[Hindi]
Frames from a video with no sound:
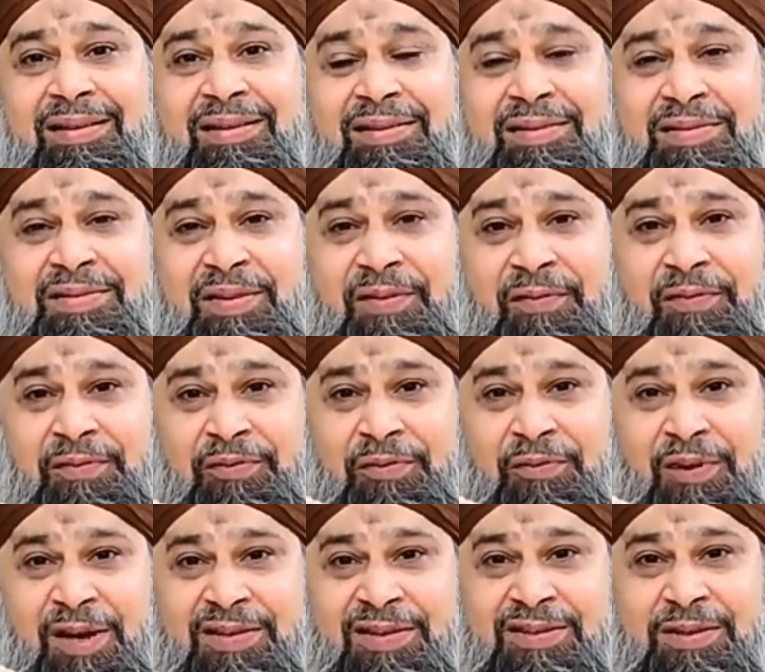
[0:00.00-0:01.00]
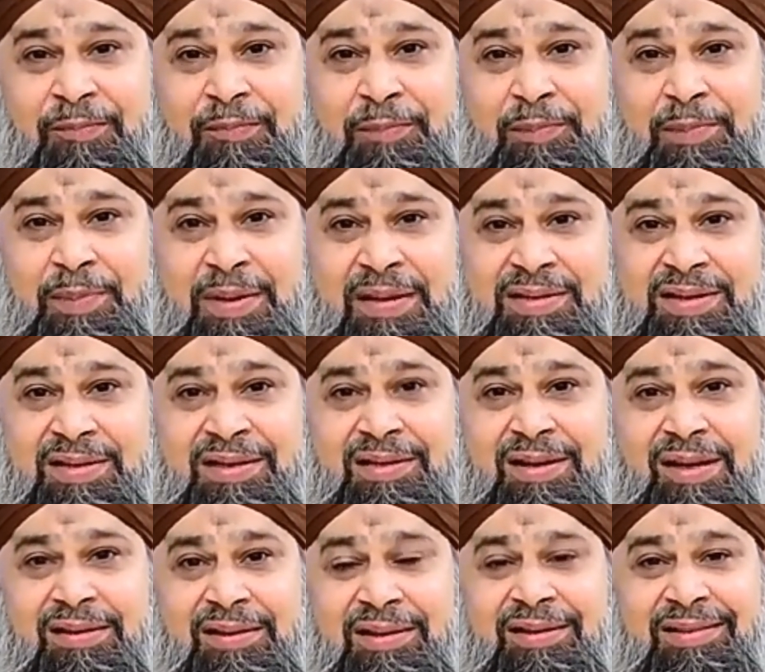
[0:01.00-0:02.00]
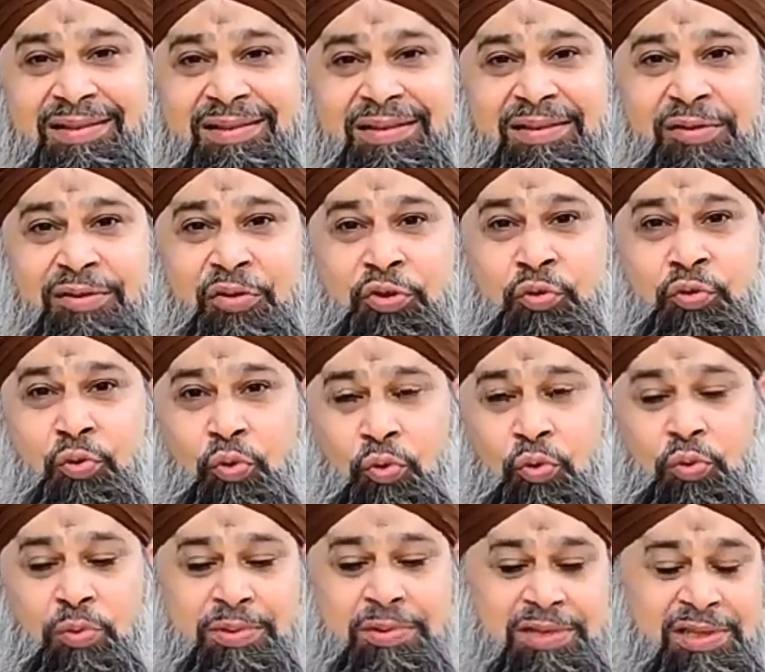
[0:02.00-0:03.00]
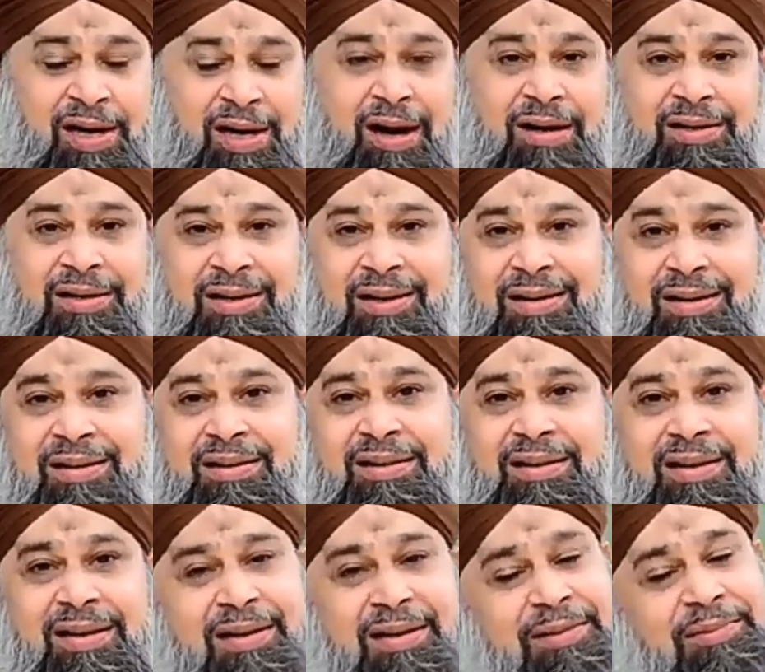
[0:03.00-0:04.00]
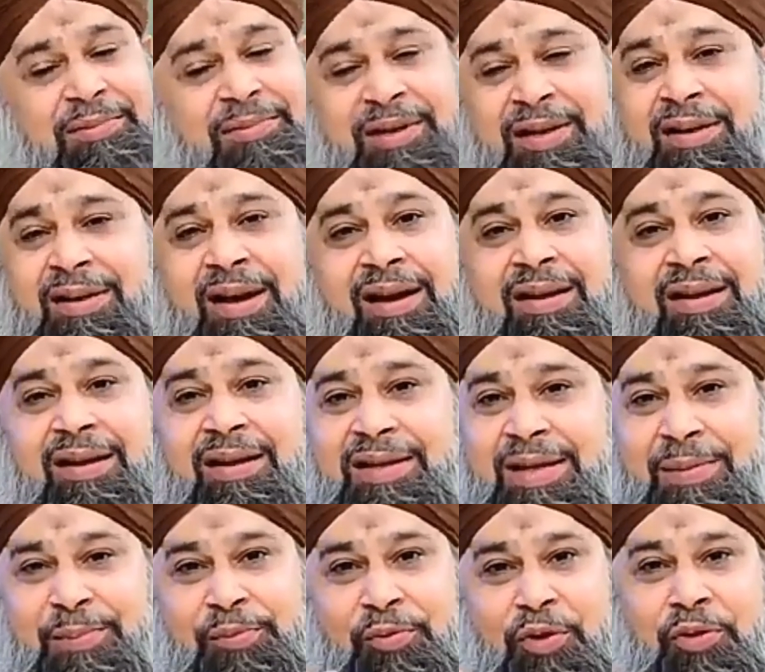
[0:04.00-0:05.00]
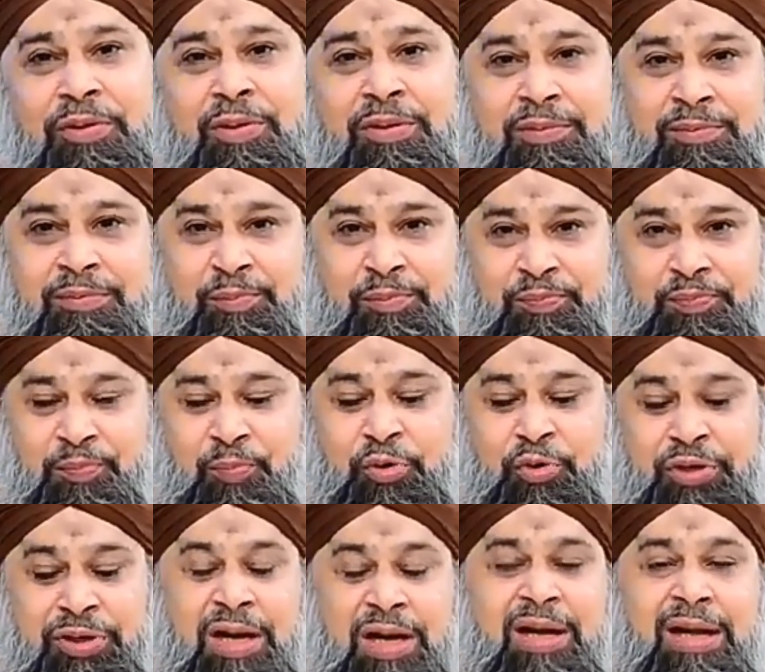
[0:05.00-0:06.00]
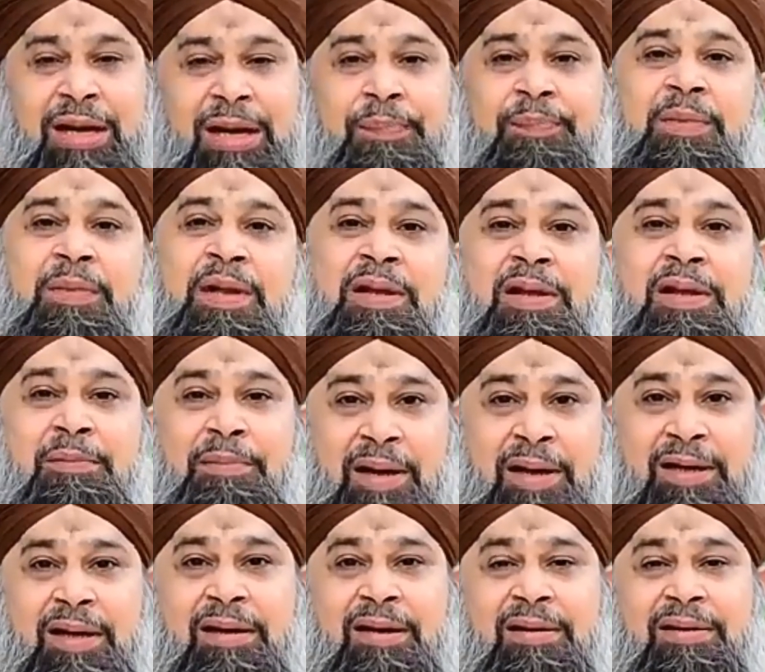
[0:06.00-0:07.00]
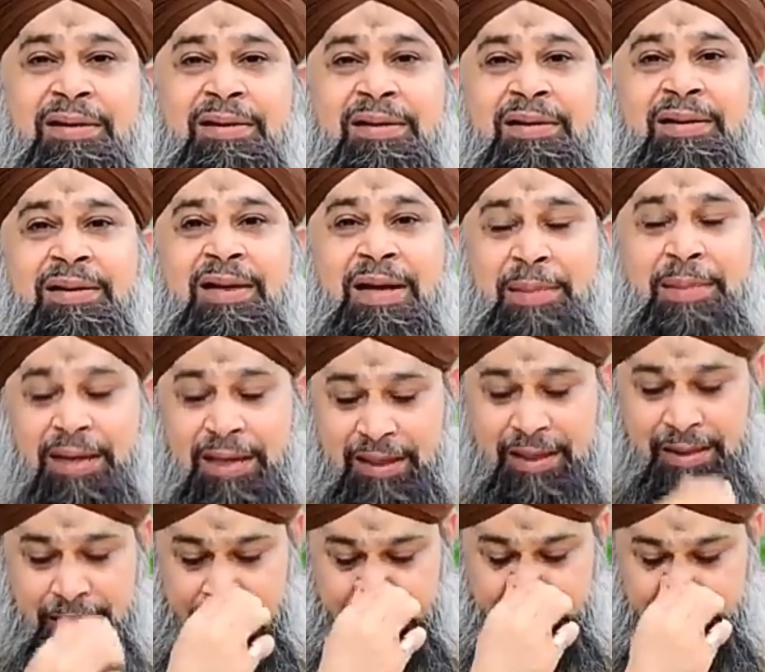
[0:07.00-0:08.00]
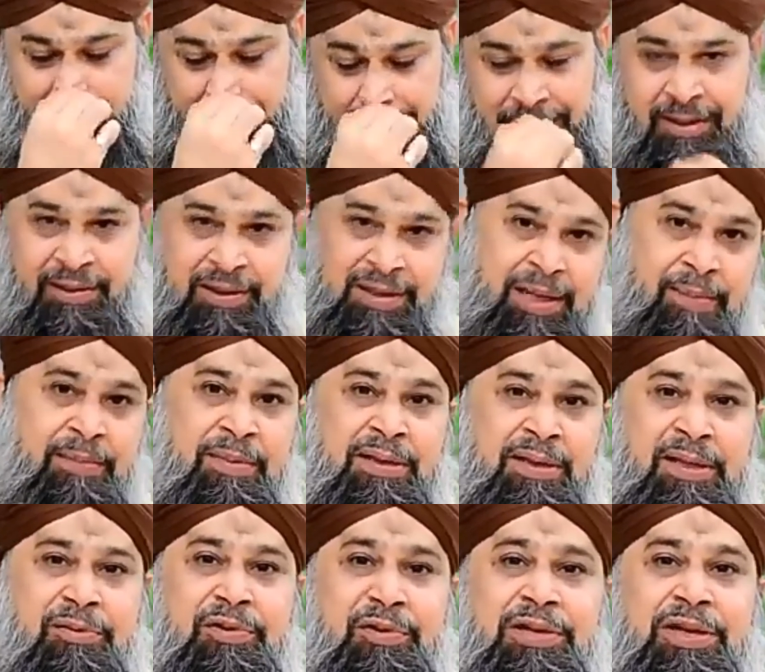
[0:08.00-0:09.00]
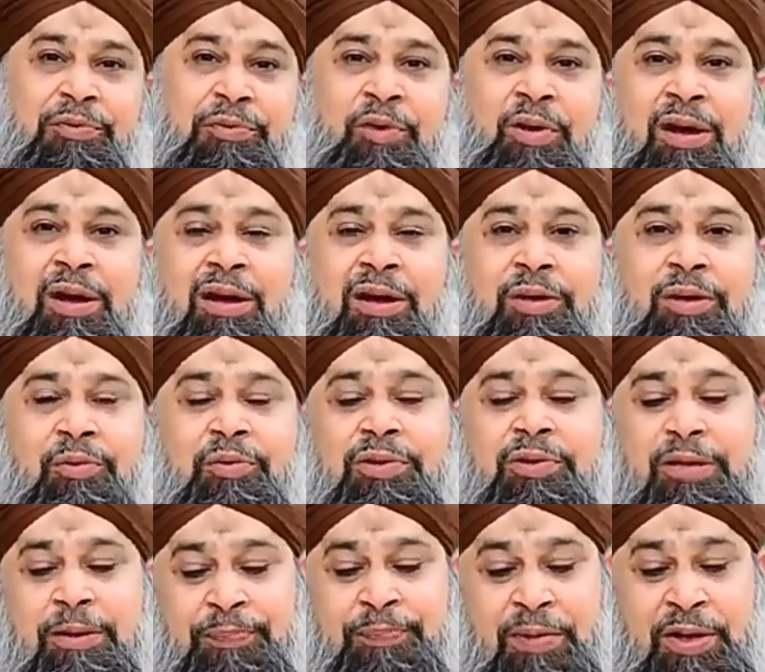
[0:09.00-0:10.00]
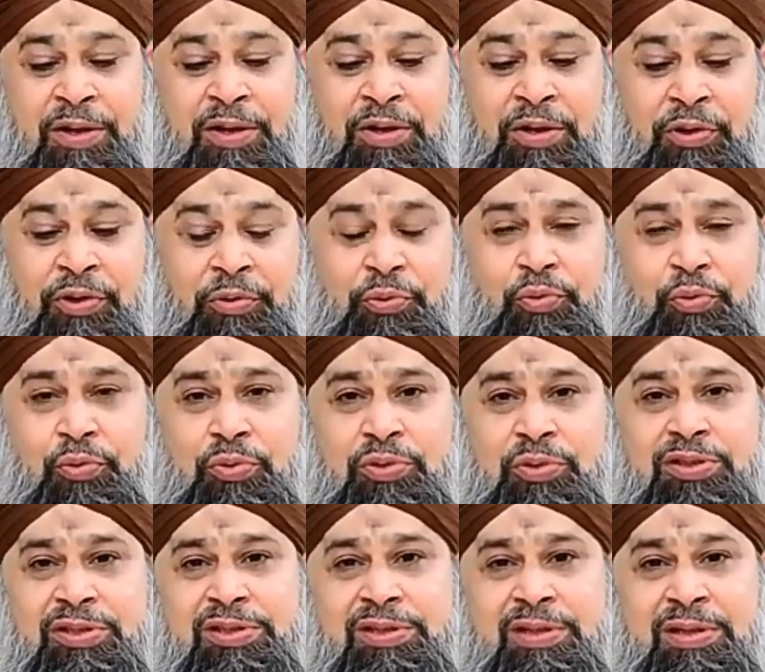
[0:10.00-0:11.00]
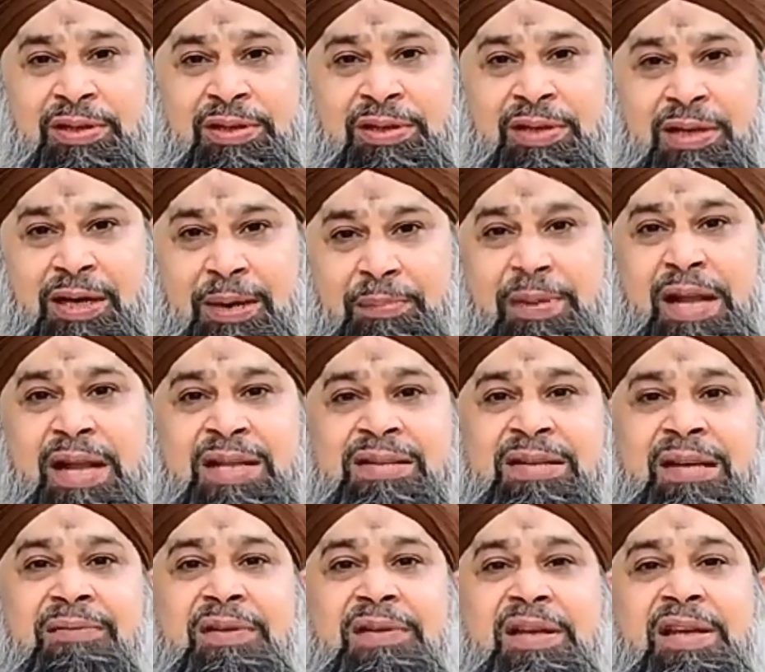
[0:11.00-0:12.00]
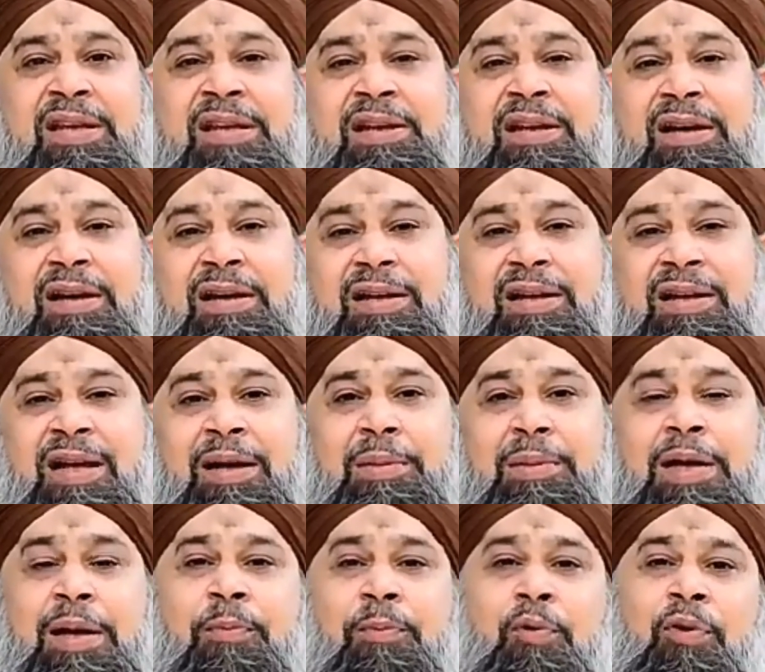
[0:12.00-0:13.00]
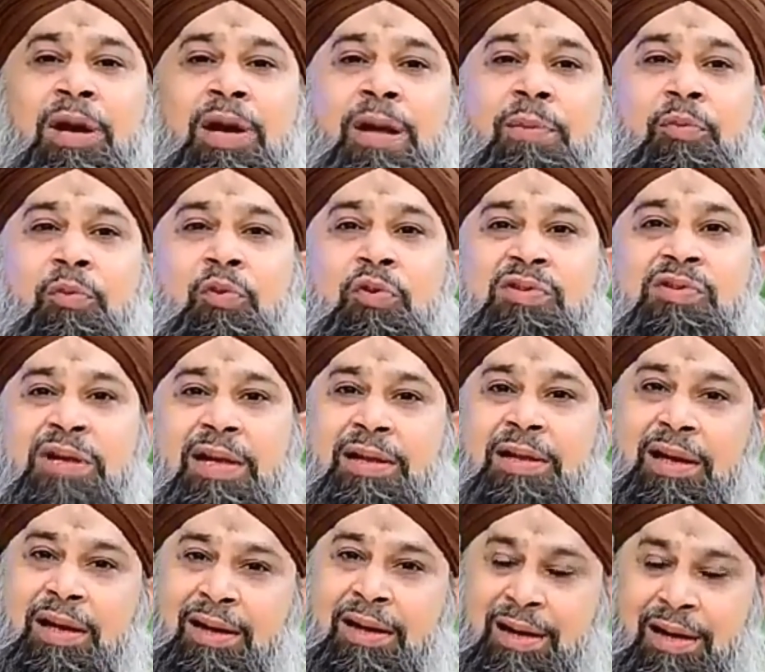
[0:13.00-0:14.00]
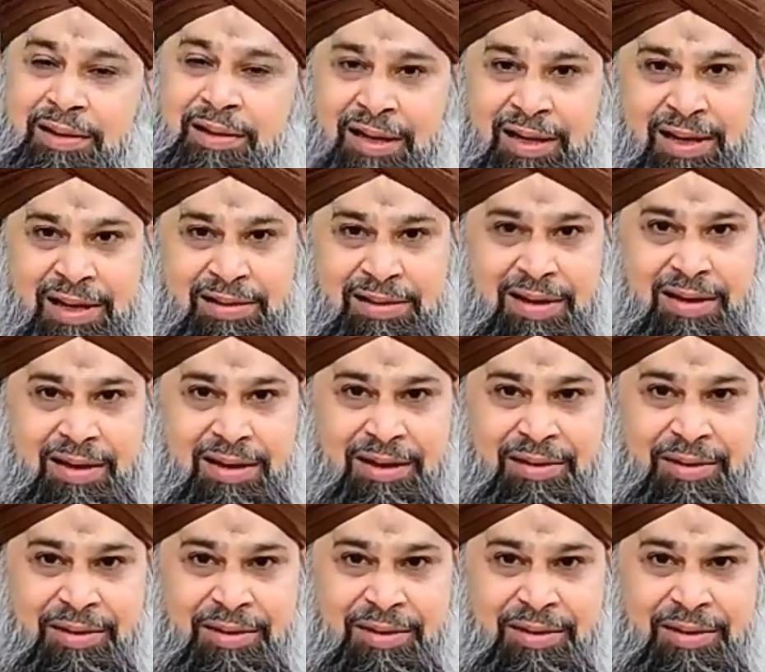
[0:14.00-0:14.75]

सिर्फ व्हाट्सअप मैसेजेस आते हैं इसको छांटना ये निकालना ये बहुत मुश्किल काम बहरहाल हमारे टीम लगी हुई है वो कर रही होती है तो हमने एक सर्वे किया कि हमारे प्रोग्राम को ज़्यादा कहाँ देखा जा रहा है